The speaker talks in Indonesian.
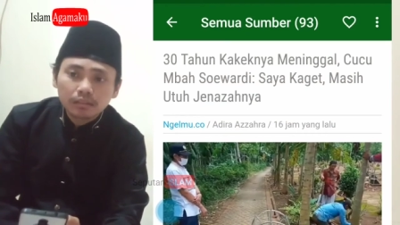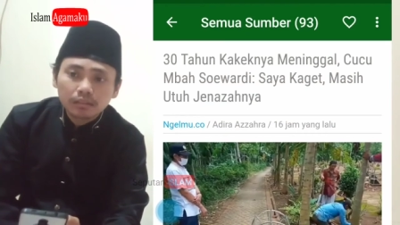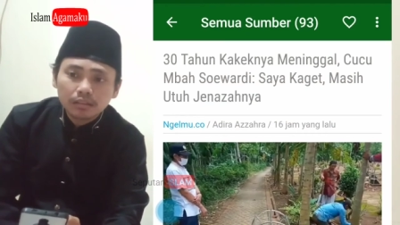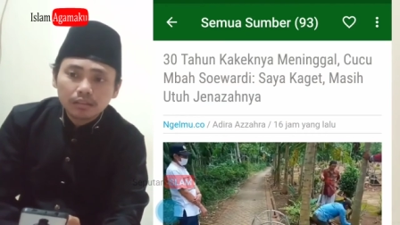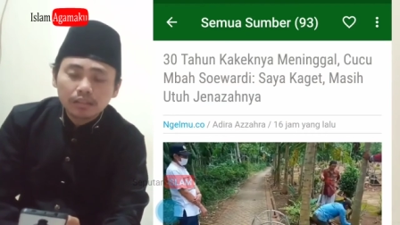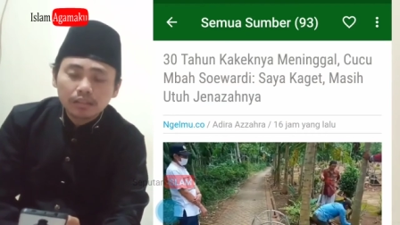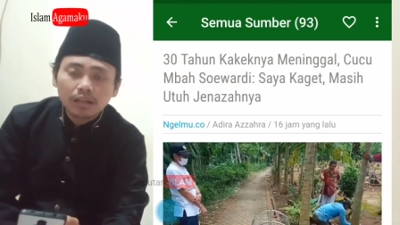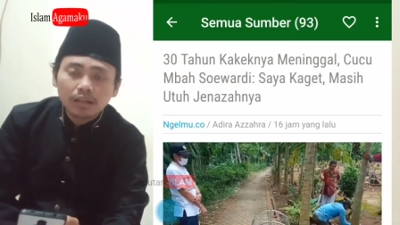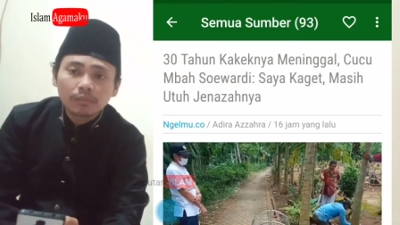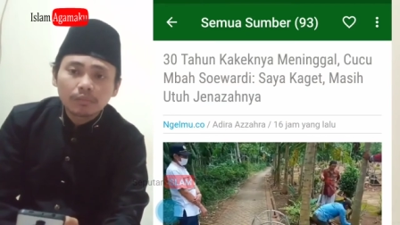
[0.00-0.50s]

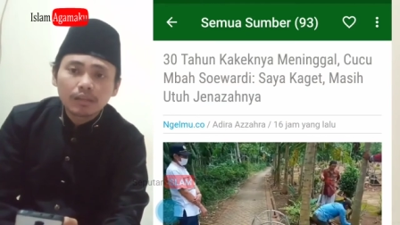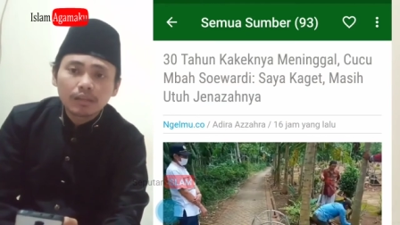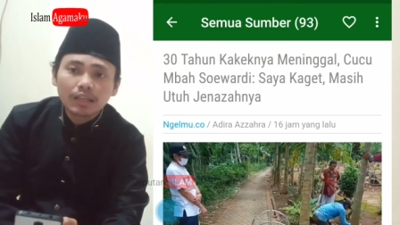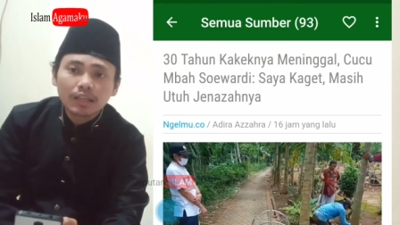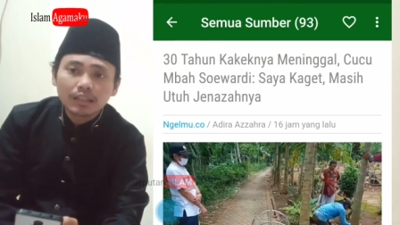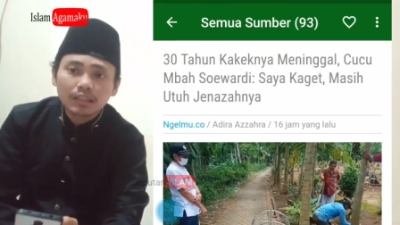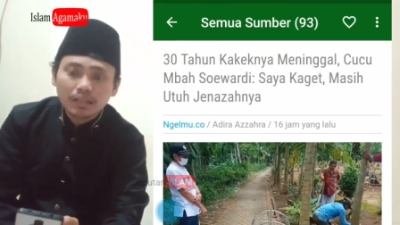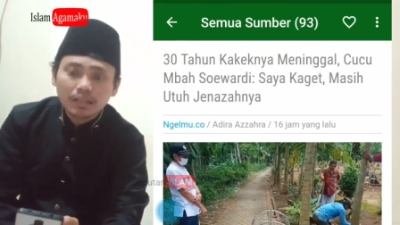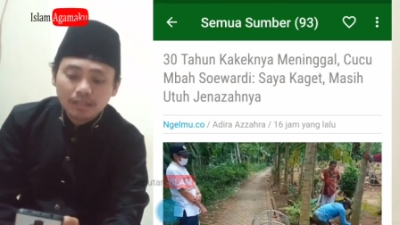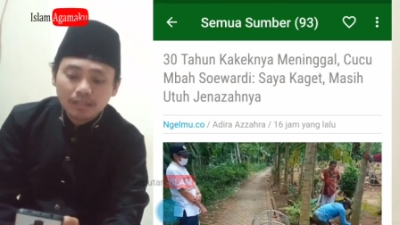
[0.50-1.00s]
ketika
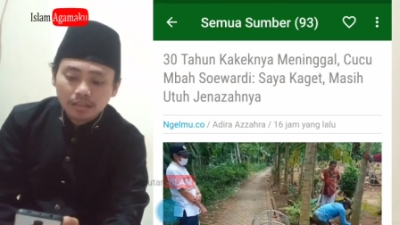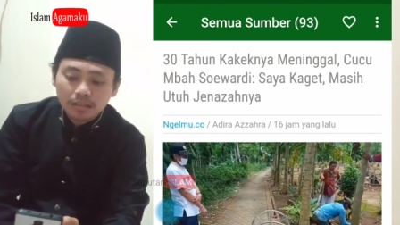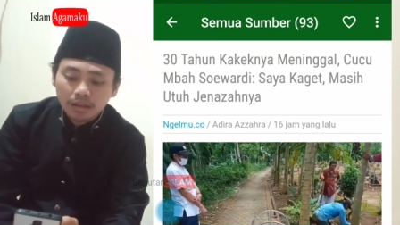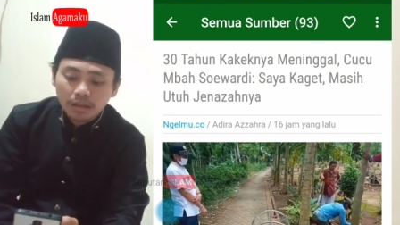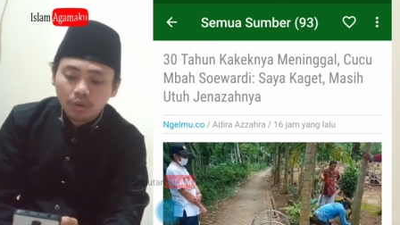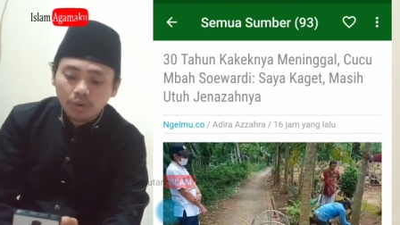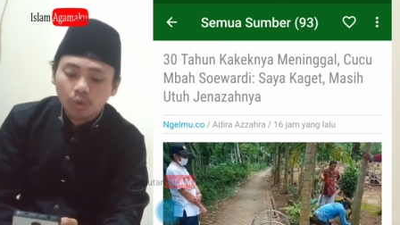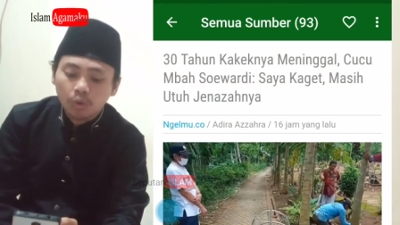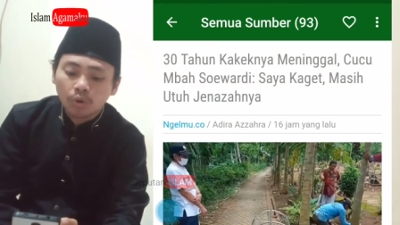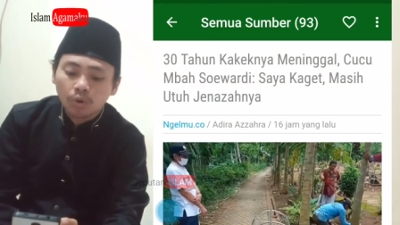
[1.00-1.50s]
melihat
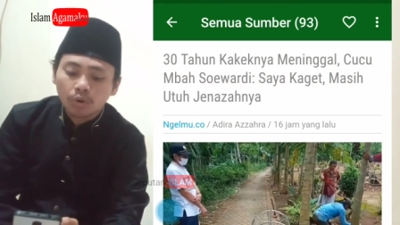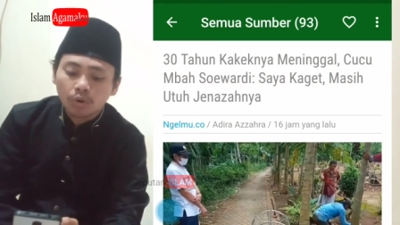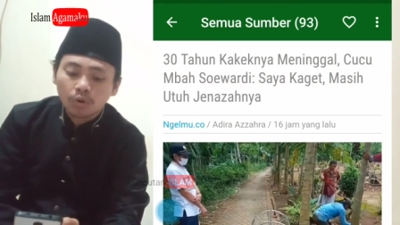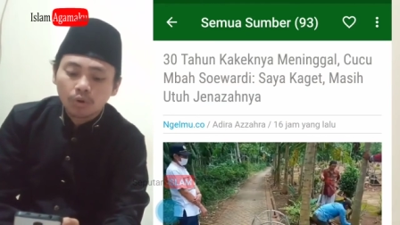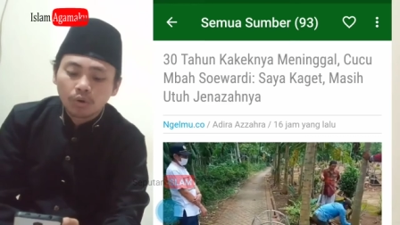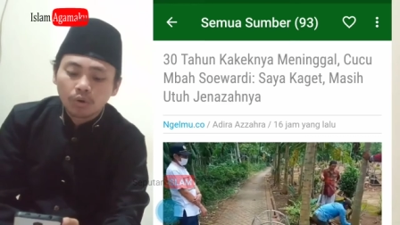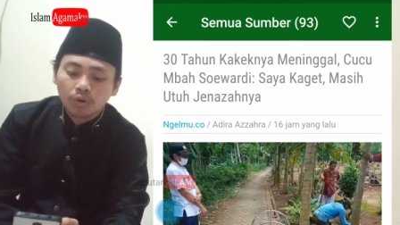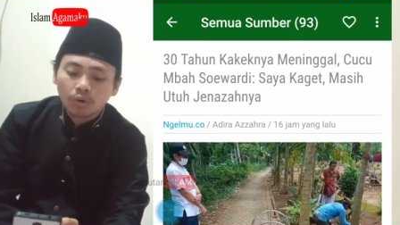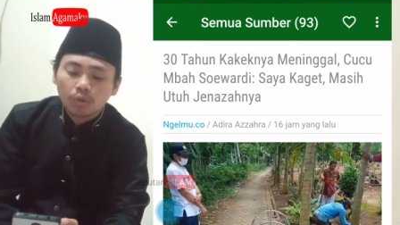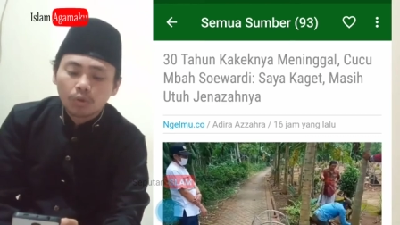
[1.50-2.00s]
jasadnya, loh
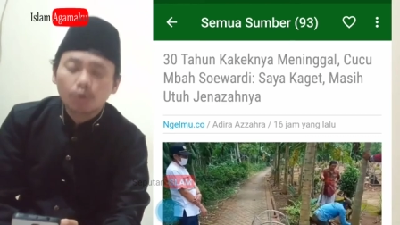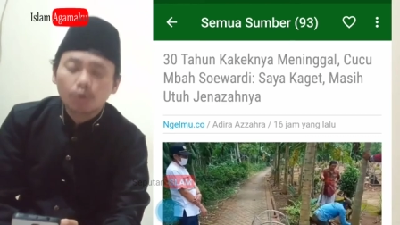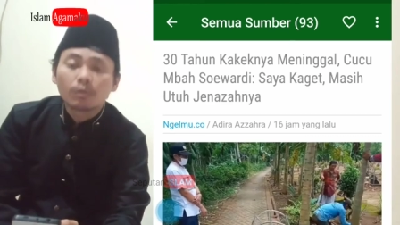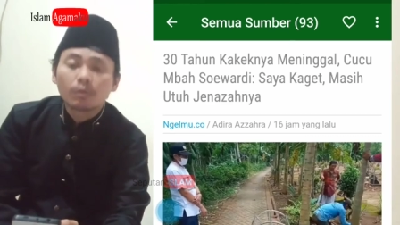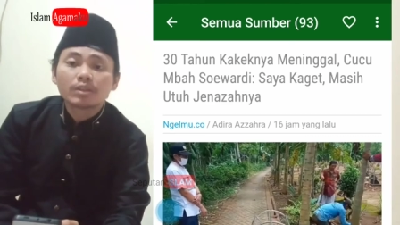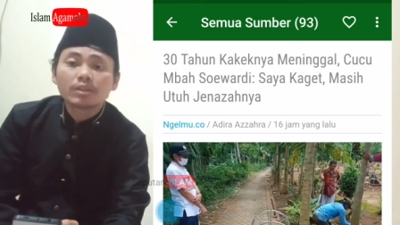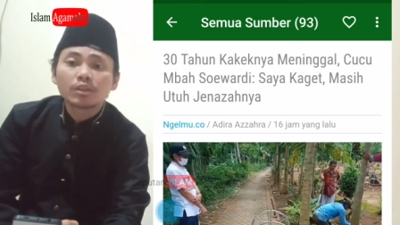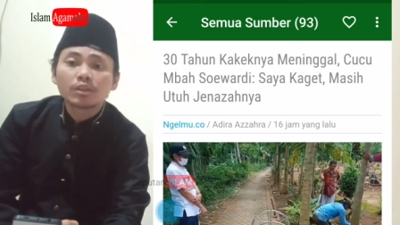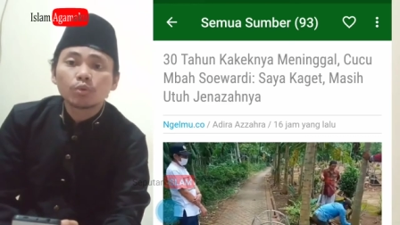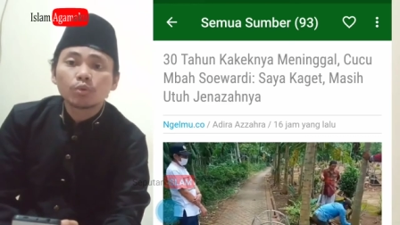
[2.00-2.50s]
kok
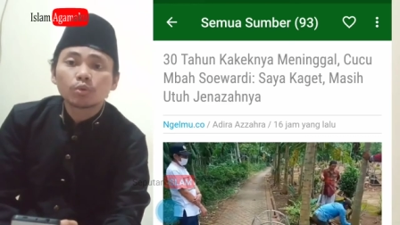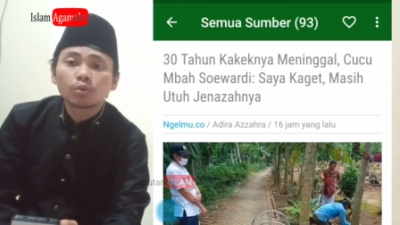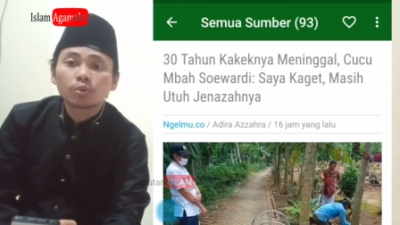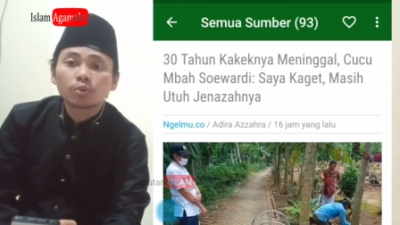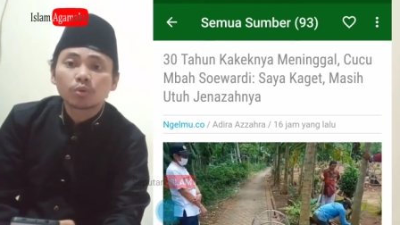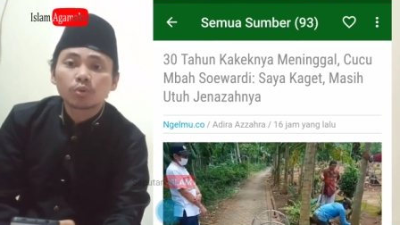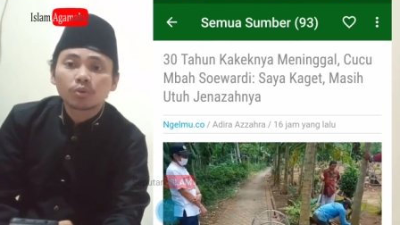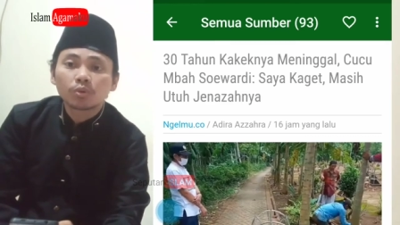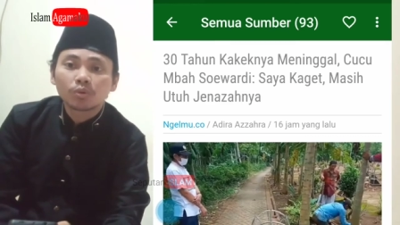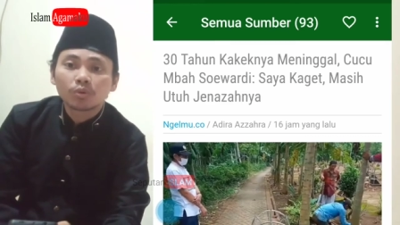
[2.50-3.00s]
masih
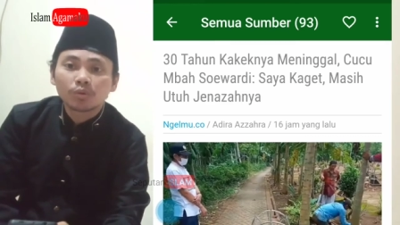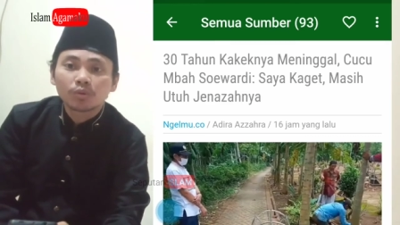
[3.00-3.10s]
utuh.